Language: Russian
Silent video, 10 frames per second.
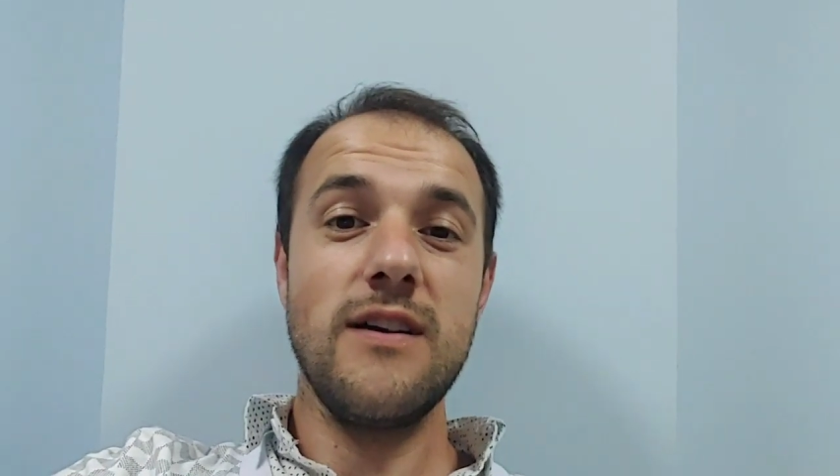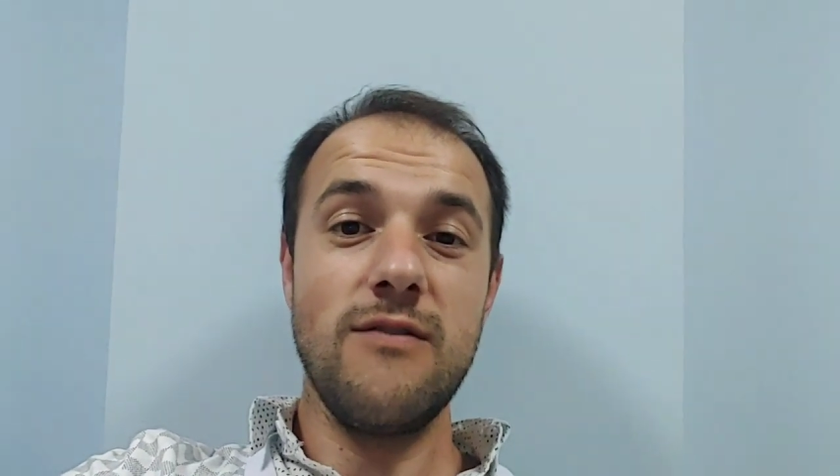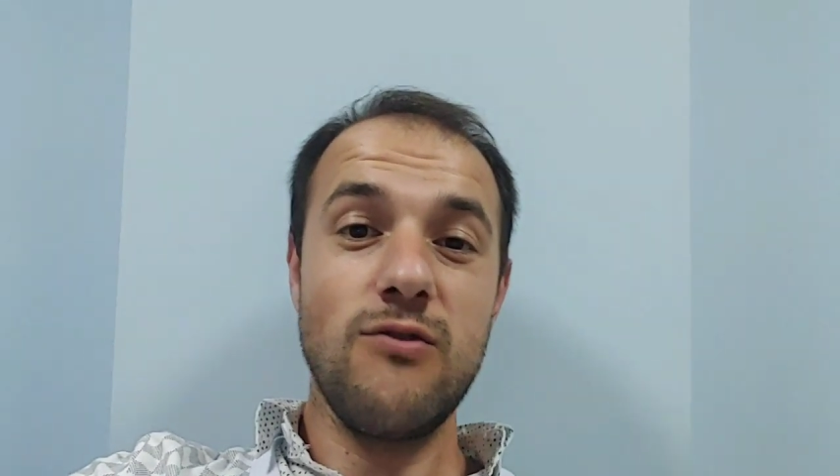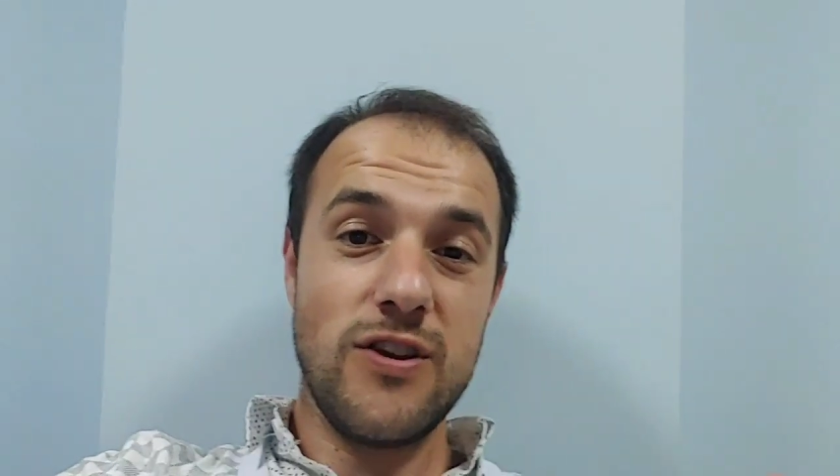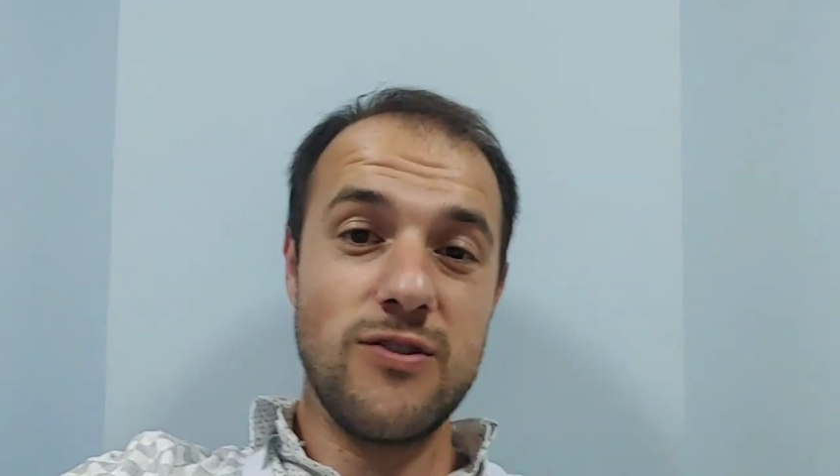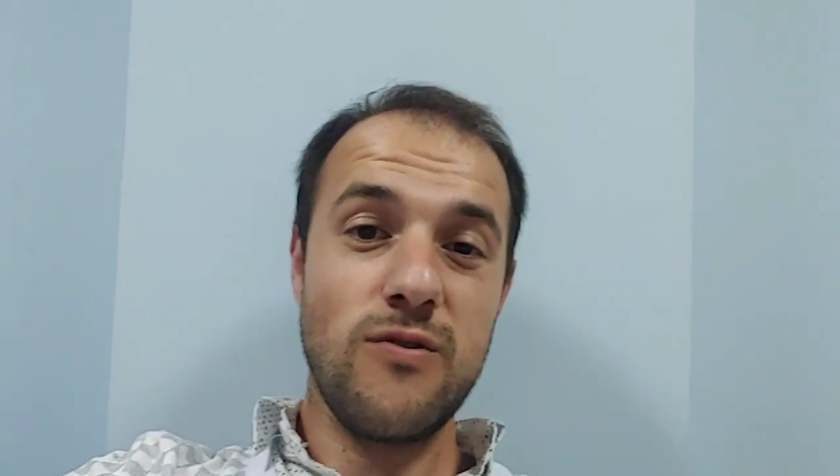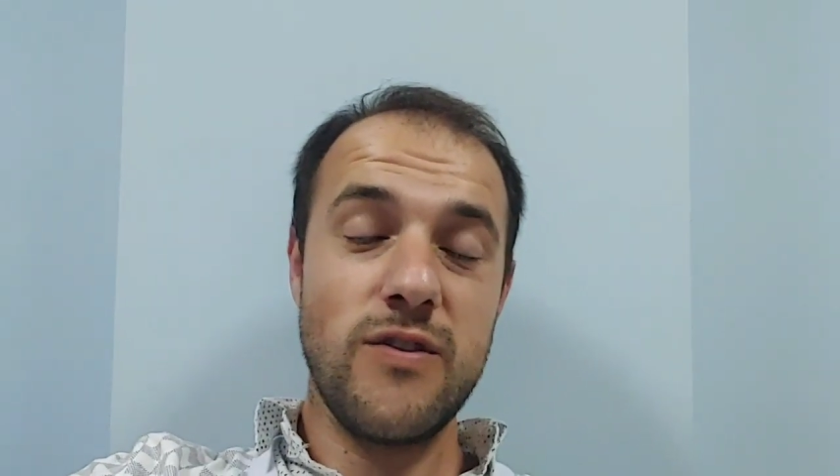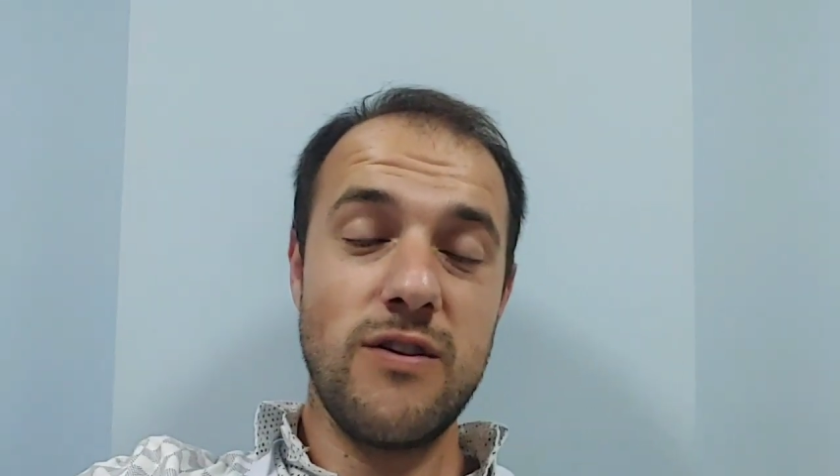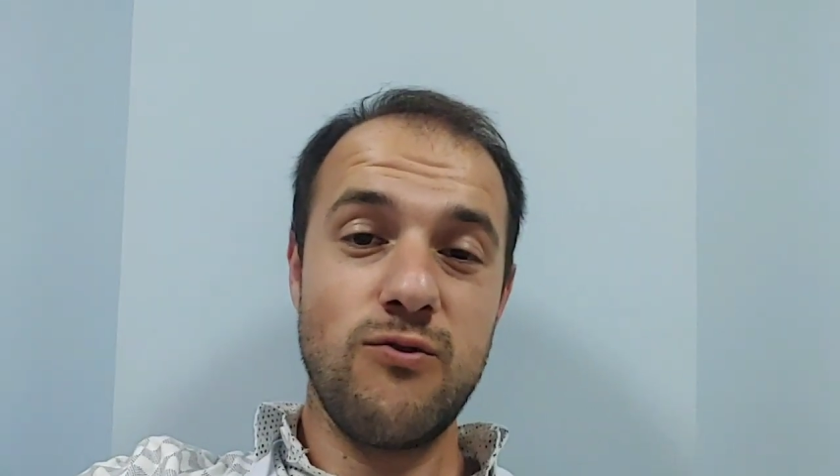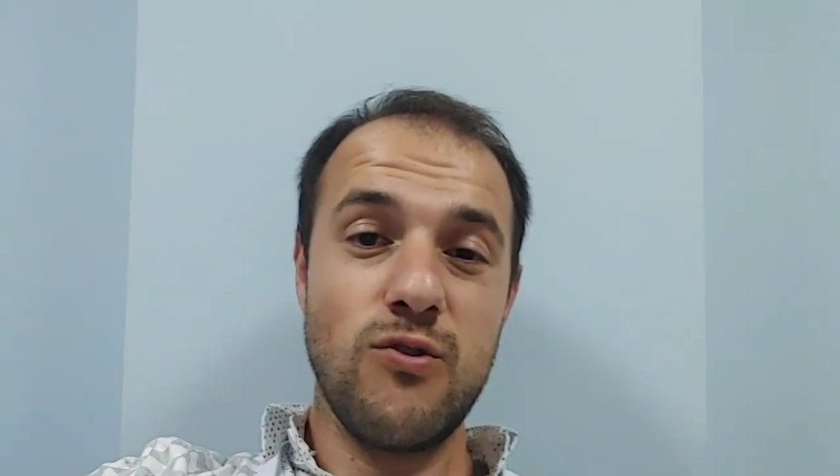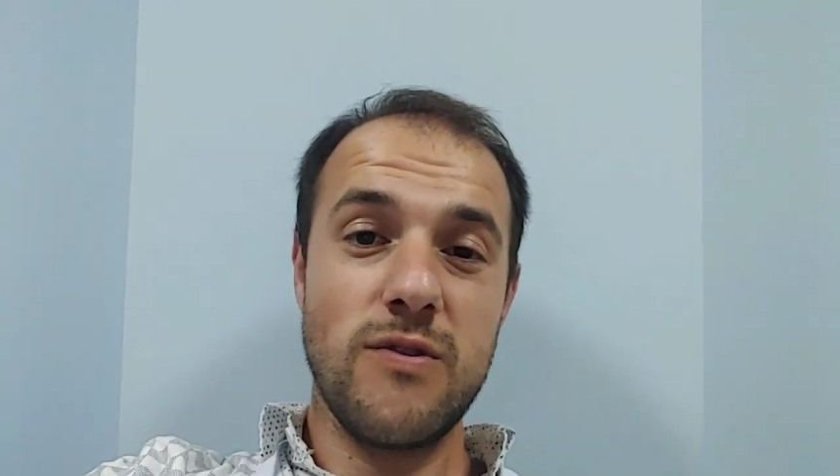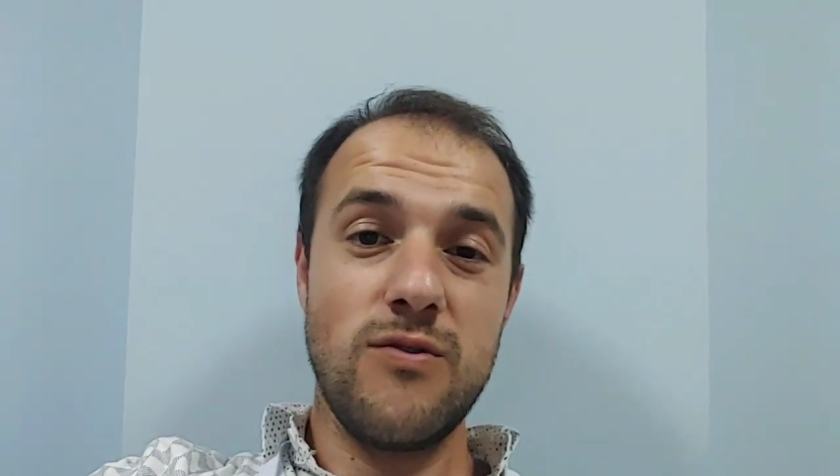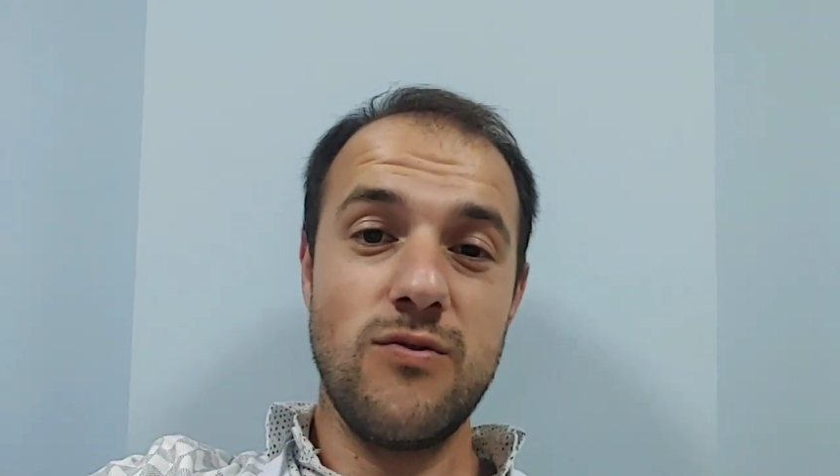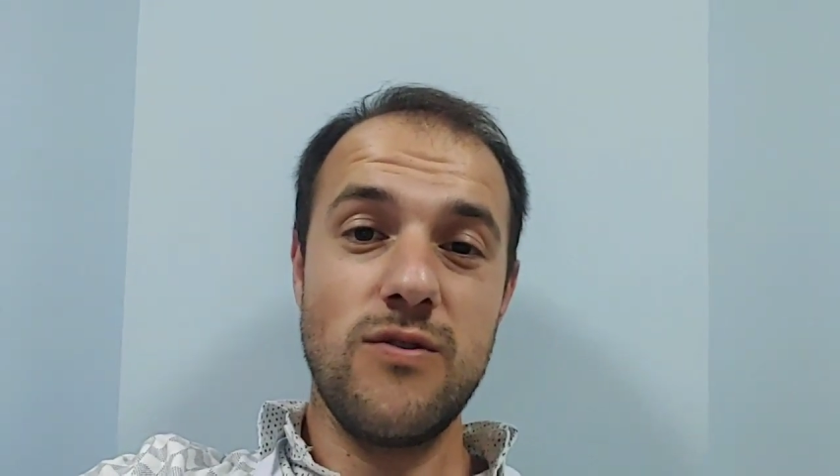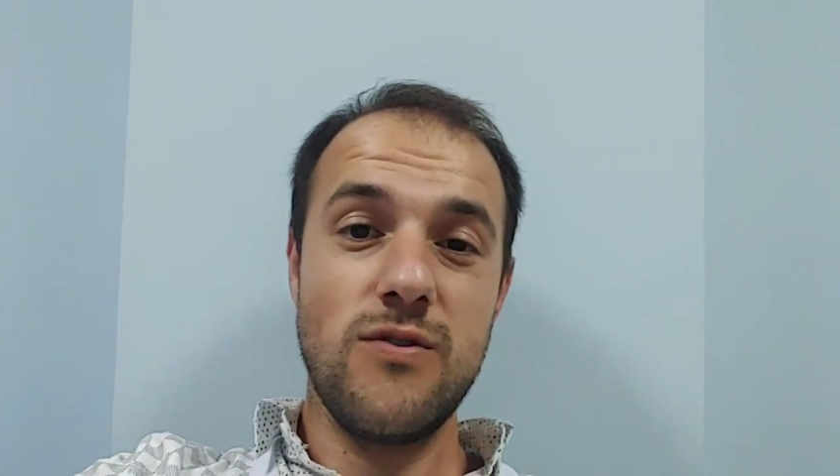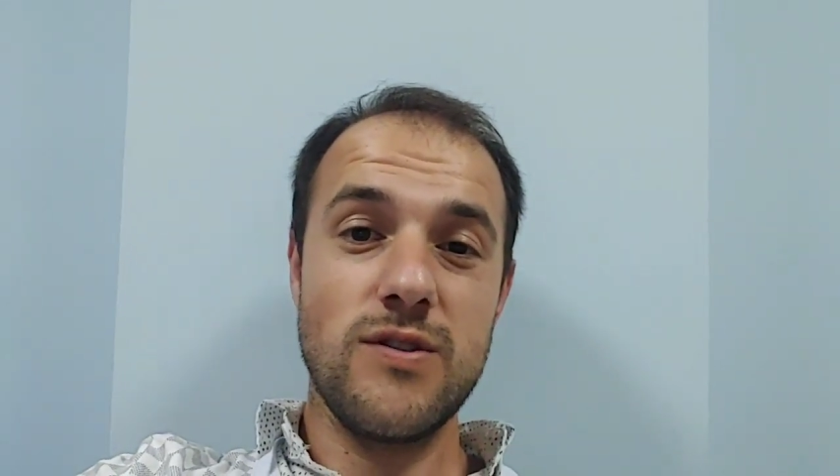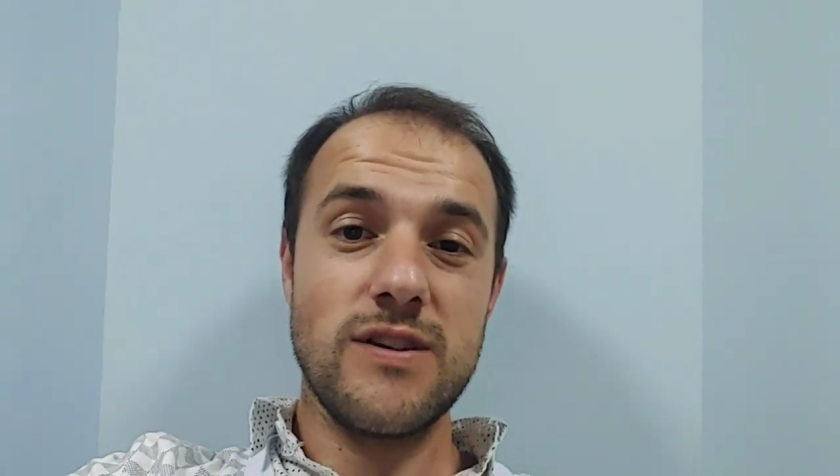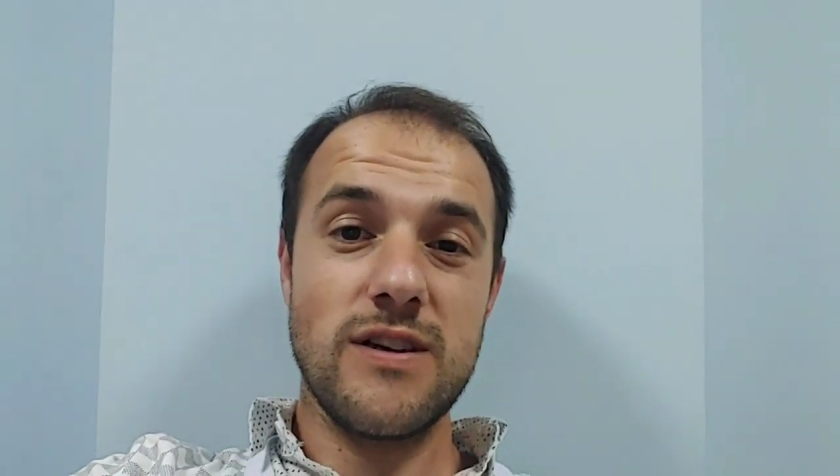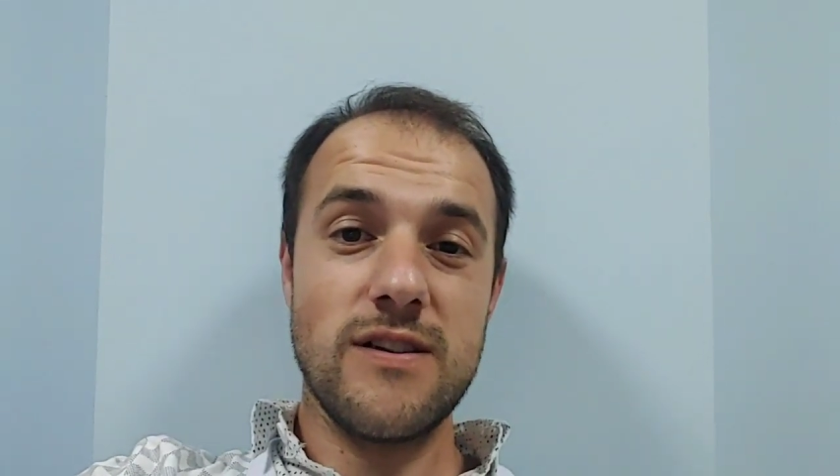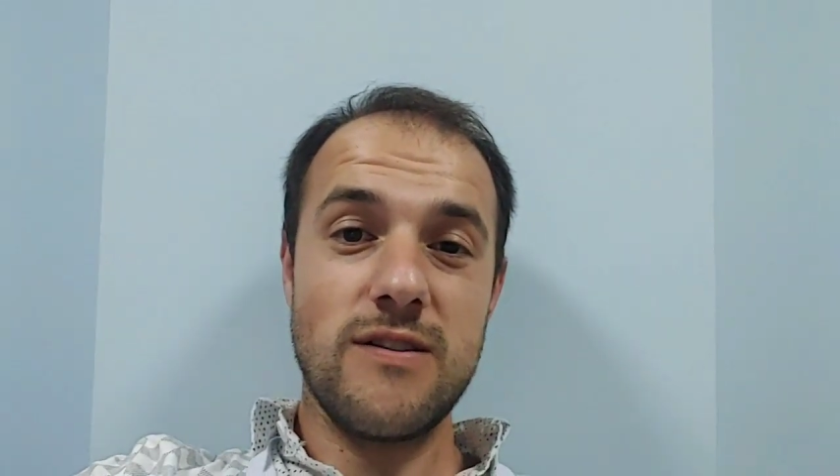и вот это он видел в том году, и он
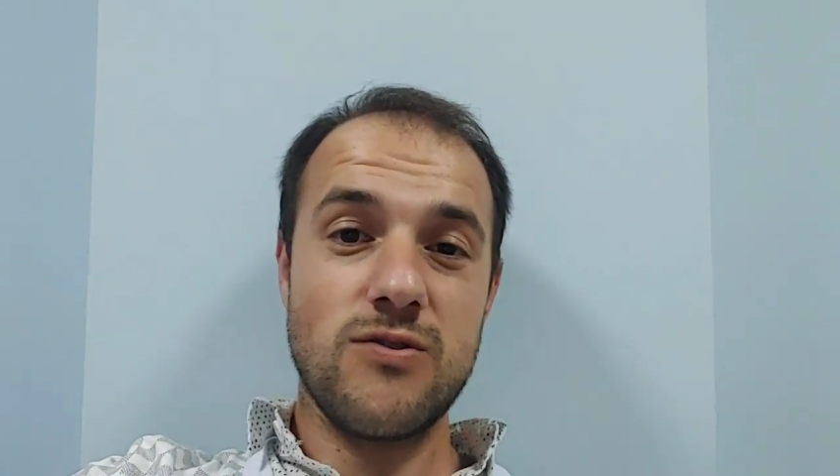сказал,